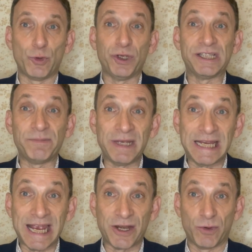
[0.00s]

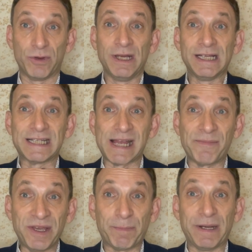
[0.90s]
изменению
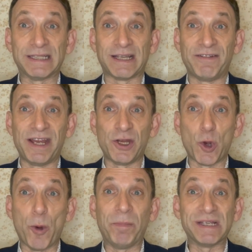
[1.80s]
самих представлений
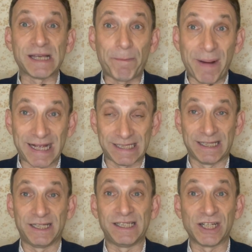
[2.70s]
о
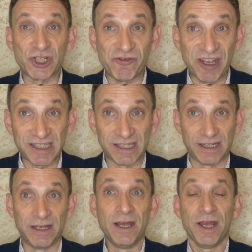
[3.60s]
безопасности
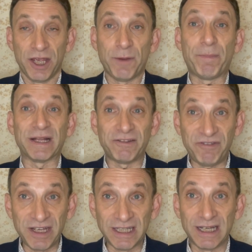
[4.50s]
Швеции их
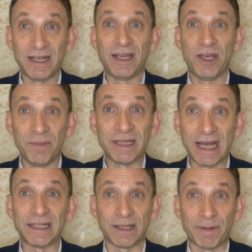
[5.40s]
подвигло именно
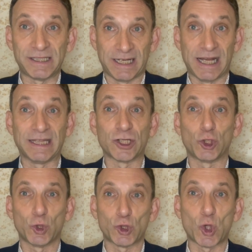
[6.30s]
это нападение, а также
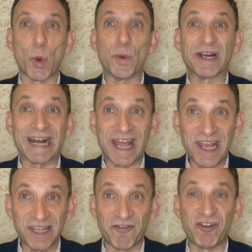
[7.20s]
то, что
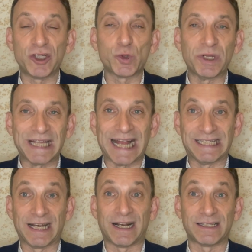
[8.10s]
Украина в результате
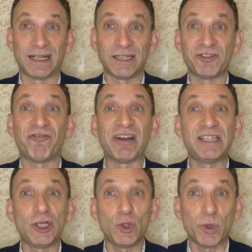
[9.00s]
оказалась в
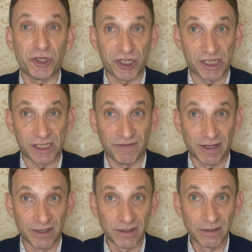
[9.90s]
одиночестве –